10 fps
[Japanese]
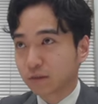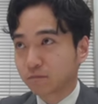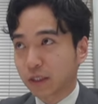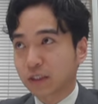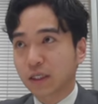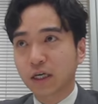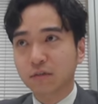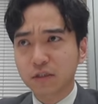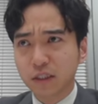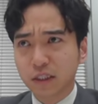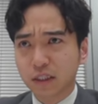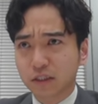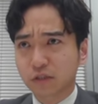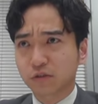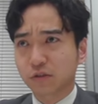まあ、にひゃくまんくらいだった
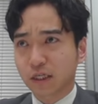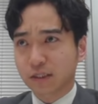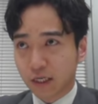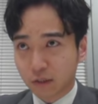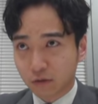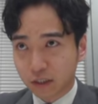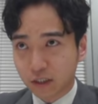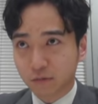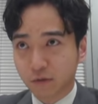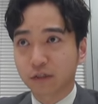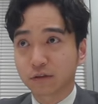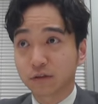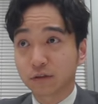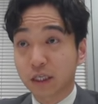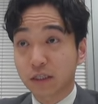らにじゅうだいぜんはんの方でも買
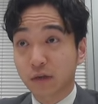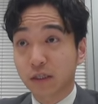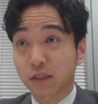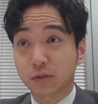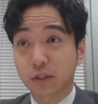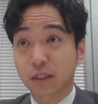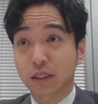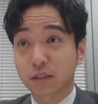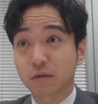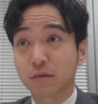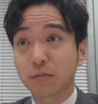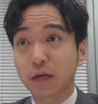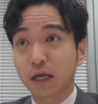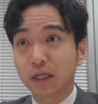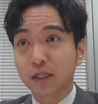うケースはあるかもしれないですけど、
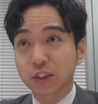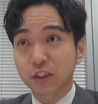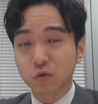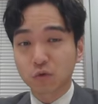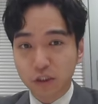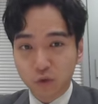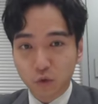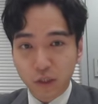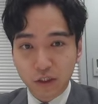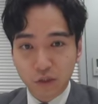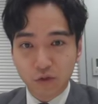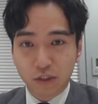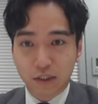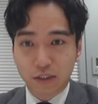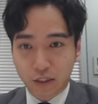まあ、その金どうやって用
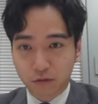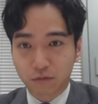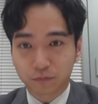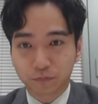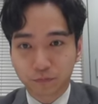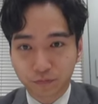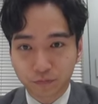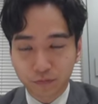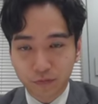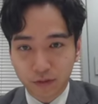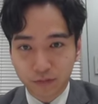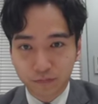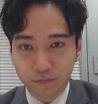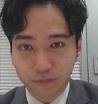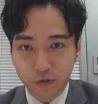意したんですかと
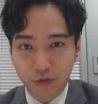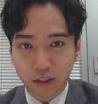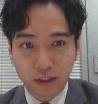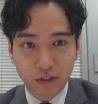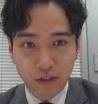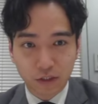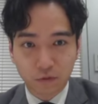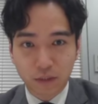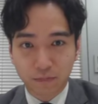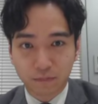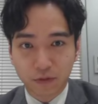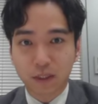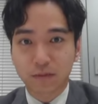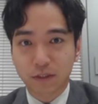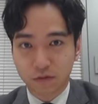いう話に当然
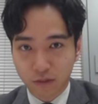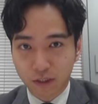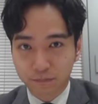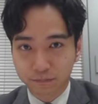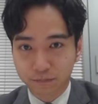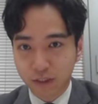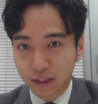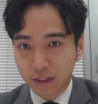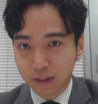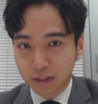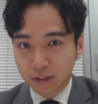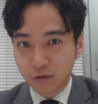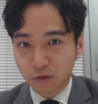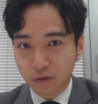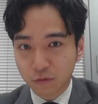なりますよね。
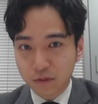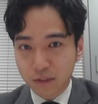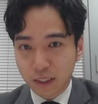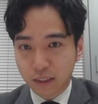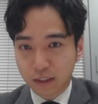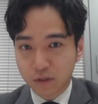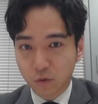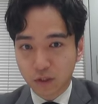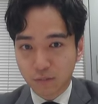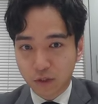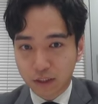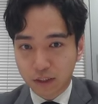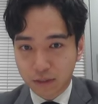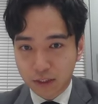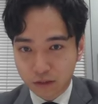で、これお父さんから贈与でもらっ
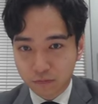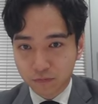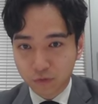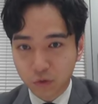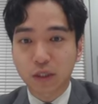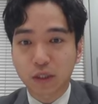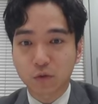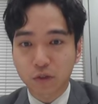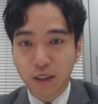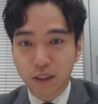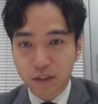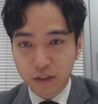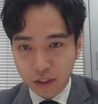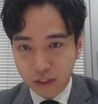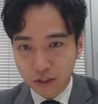てますとか、そういった
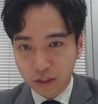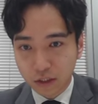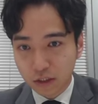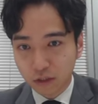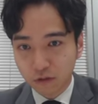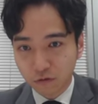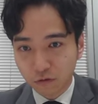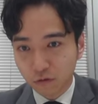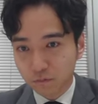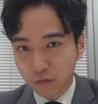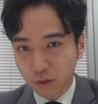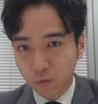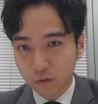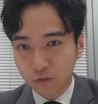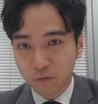話に発展してくると、まあ、
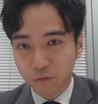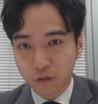こういったところ